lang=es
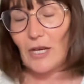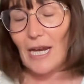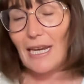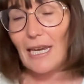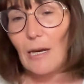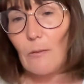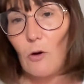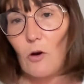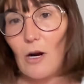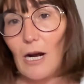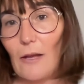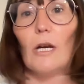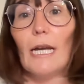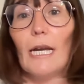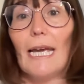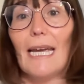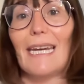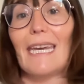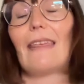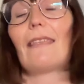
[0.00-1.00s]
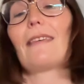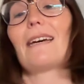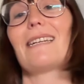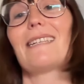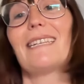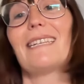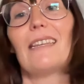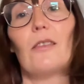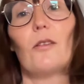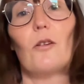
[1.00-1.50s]
equivocando, quizás
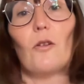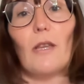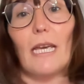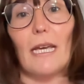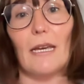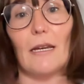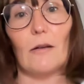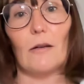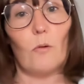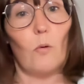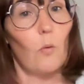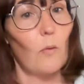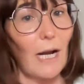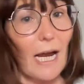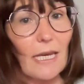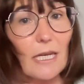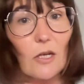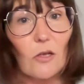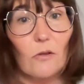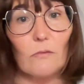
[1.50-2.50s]
dentro de un año